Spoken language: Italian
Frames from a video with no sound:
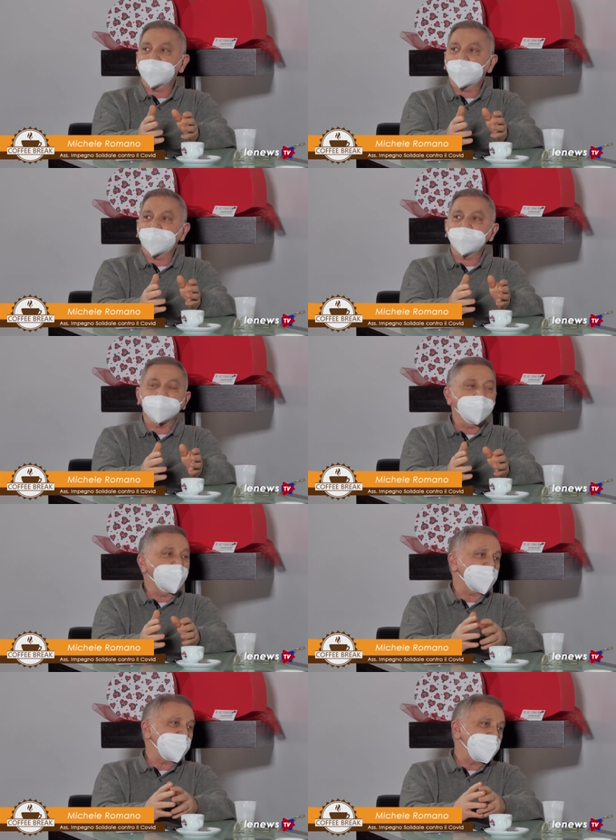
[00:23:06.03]
ogni due
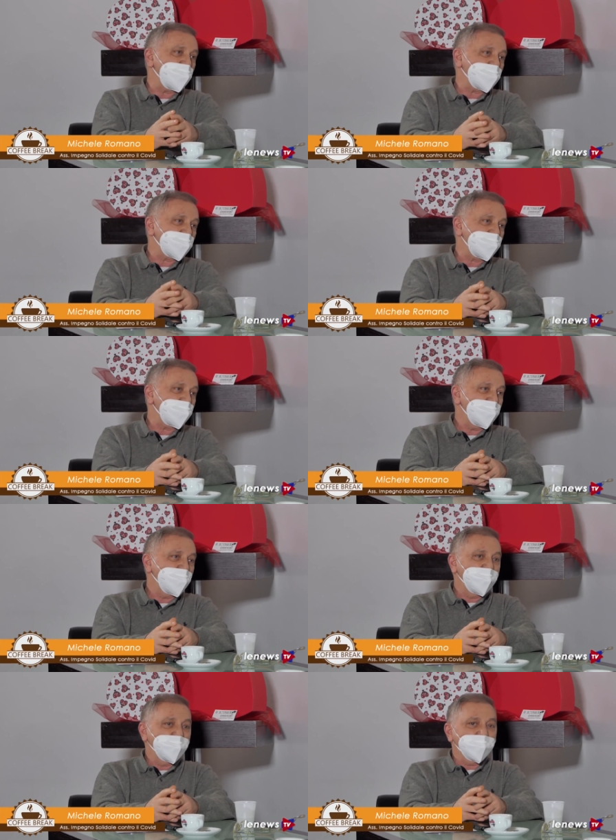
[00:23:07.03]
o tre giorni,
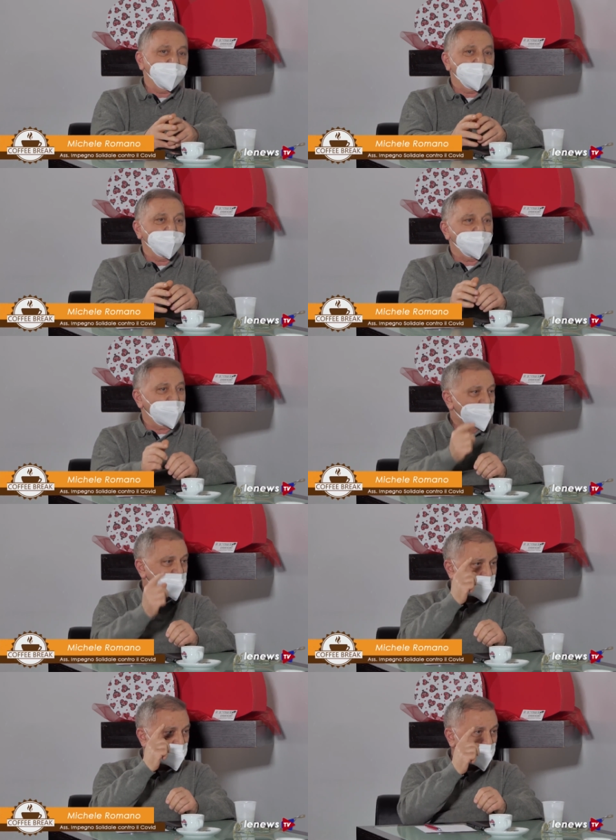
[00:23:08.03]
nella
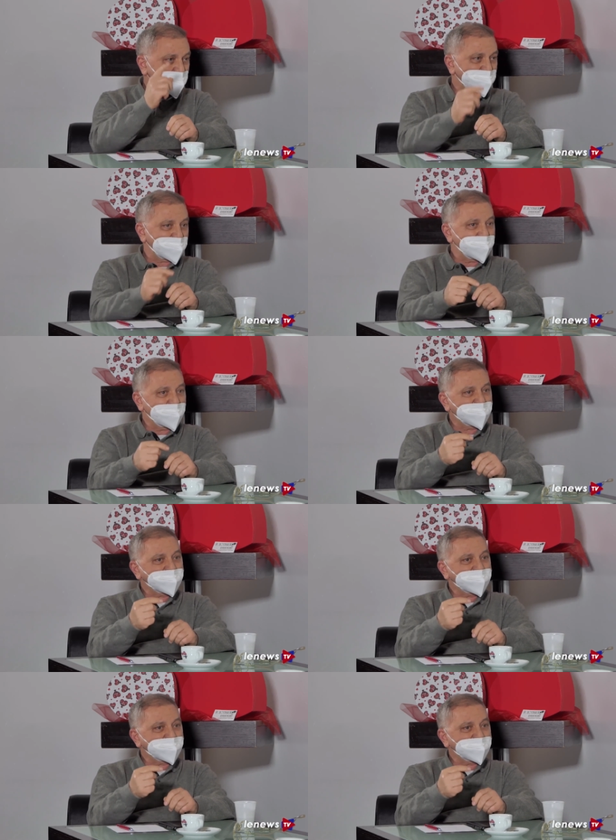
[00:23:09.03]
prima ondata. Nella